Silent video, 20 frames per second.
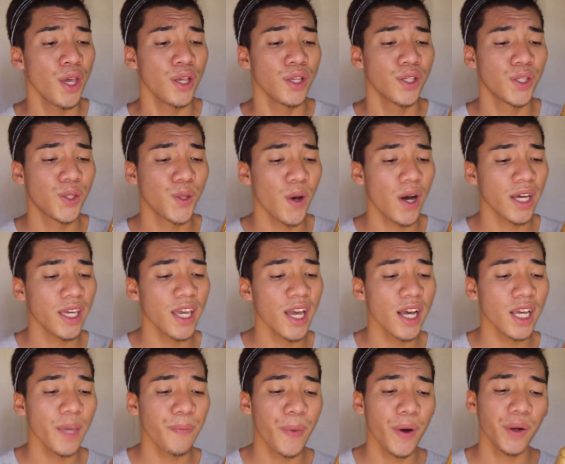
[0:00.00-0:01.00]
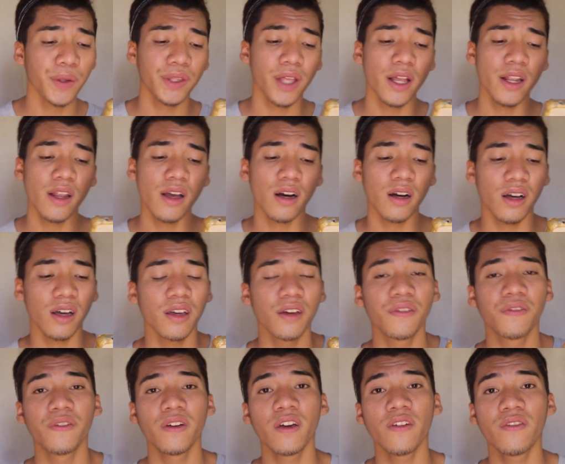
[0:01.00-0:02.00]
So, ang iyang ipangutana kay
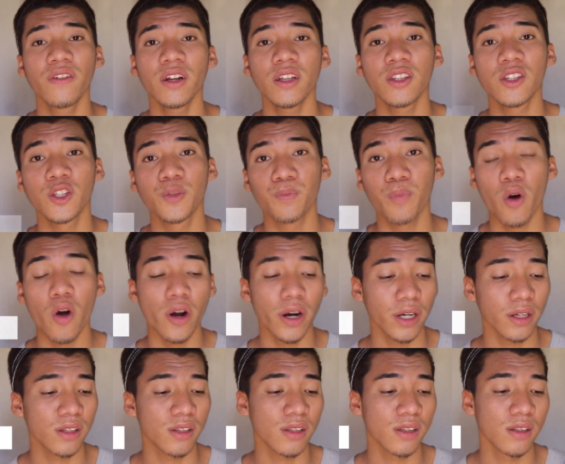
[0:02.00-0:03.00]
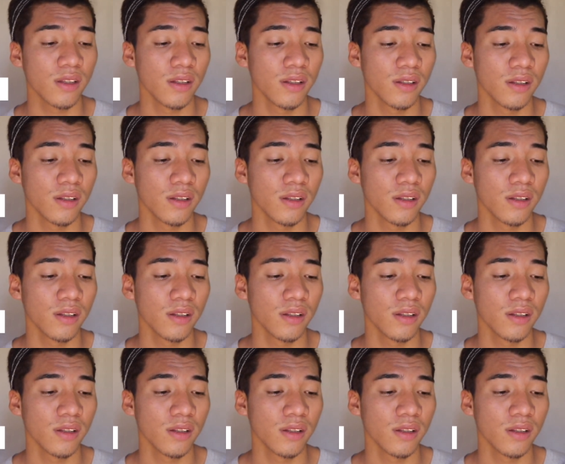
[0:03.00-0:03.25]
favorite sports,